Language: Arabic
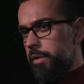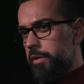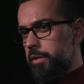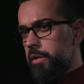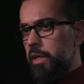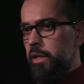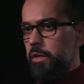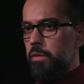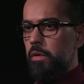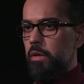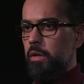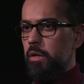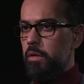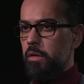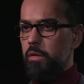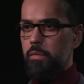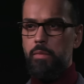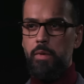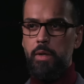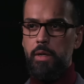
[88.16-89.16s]
عدي يقول
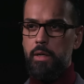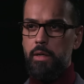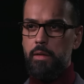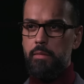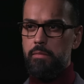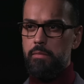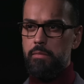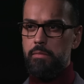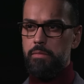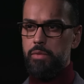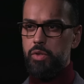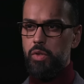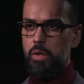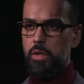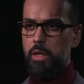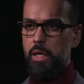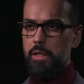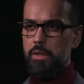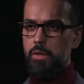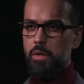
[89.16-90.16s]
لكم ولا شلون
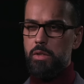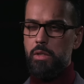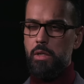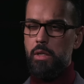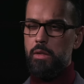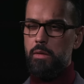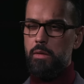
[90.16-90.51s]
كانت توصل لا